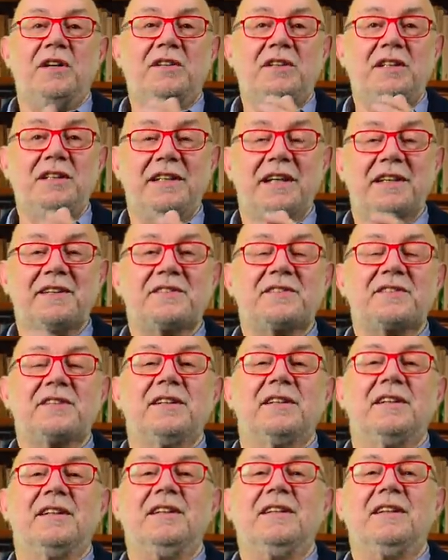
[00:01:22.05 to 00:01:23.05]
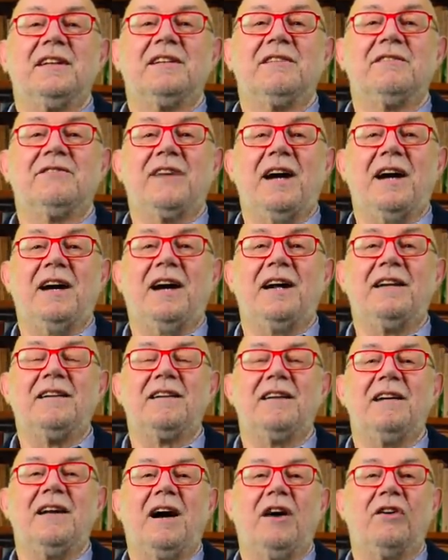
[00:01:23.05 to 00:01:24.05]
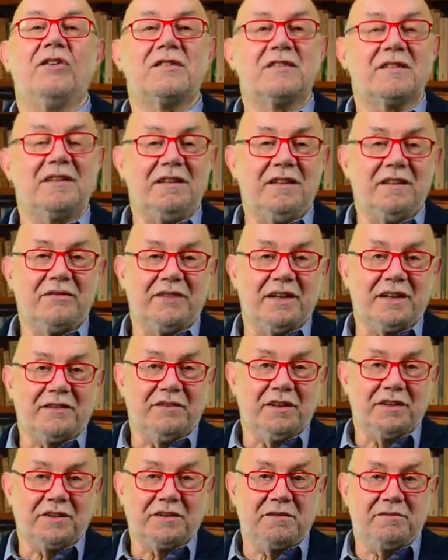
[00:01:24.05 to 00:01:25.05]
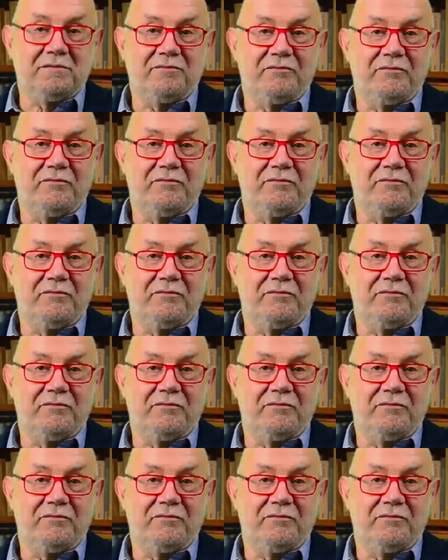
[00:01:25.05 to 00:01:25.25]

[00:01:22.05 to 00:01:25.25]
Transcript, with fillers: die jetzt in den Fachhandel ausgeliefert wird.